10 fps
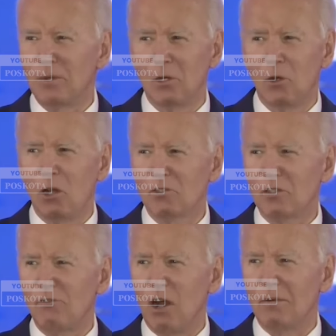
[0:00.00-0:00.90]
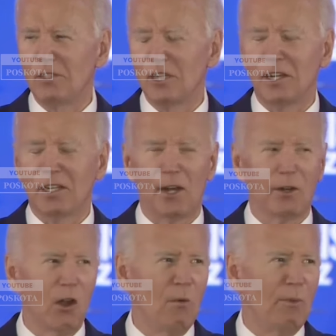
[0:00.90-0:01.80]
Biden meminta Israel
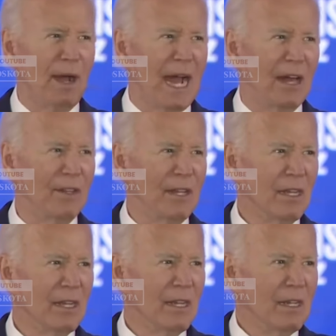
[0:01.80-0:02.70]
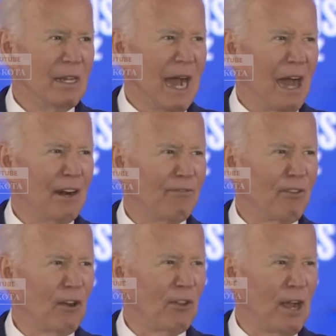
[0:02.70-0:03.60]
segera meredakan perang seusai membunuh
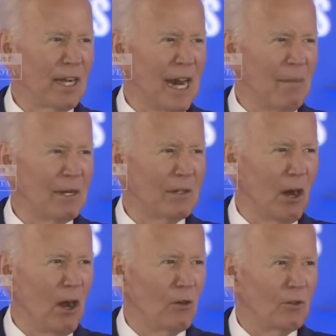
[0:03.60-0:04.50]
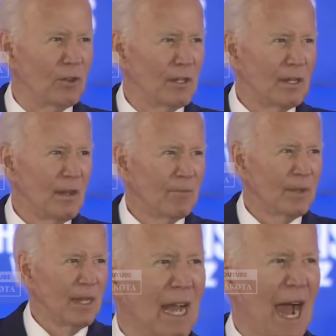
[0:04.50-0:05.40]
Sinwar. Presiden Amerika Serikat Joe Biden